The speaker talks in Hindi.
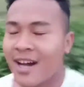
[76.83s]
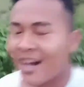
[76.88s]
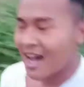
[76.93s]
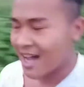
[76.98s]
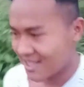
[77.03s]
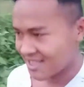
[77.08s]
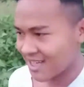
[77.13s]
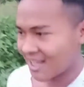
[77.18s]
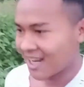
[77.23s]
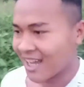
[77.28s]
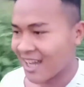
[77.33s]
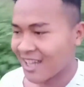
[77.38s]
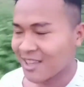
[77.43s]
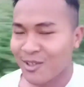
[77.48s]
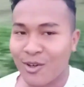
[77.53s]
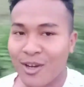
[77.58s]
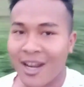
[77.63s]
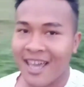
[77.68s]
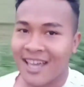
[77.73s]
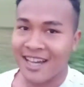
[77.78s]
अच्छा लगे तो
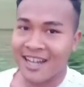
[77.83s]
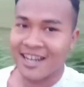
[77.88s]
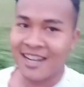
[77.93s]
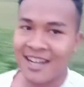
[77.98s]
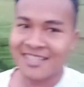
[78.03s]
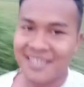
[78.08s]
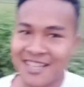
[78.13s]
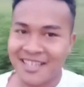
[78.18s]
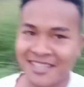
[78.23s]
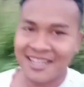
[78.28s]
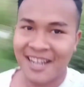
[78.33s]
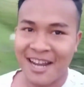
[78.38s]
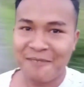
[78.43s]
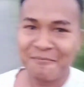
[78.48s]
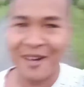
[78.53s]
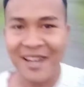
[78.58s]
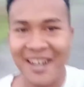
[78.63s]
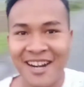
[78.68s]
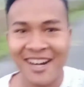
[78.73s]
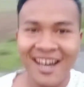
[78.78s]
लाइक करना सब्सक्राइब
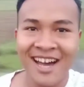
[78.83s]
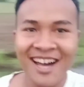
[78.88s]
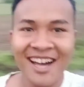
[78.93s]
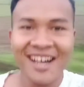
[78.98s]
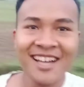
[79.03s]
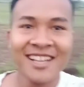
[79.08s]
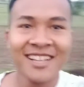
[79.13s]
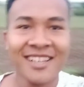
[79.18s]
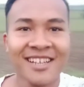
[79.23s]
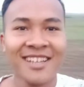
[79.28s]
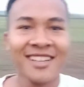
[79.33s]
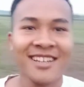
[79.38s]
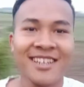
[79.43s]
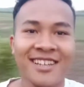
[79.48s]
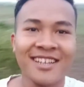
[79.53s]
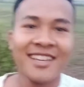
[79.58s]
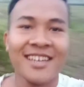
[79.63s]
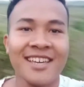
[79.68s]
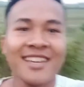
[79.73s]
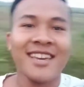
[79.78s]
करना
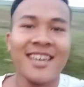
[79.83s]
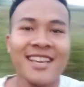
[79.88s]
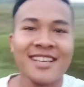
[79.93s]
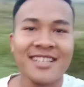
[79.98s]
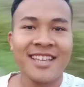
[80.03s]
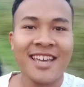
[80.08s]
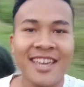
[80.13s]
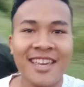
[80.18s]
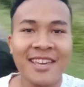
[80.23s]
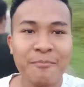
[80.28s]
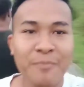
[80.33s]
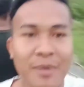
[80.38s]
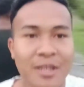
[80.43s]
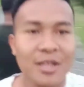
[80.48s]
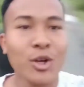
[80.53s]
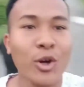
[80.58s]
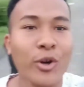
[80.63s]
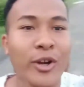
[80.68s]
ऐसे ही वीडियो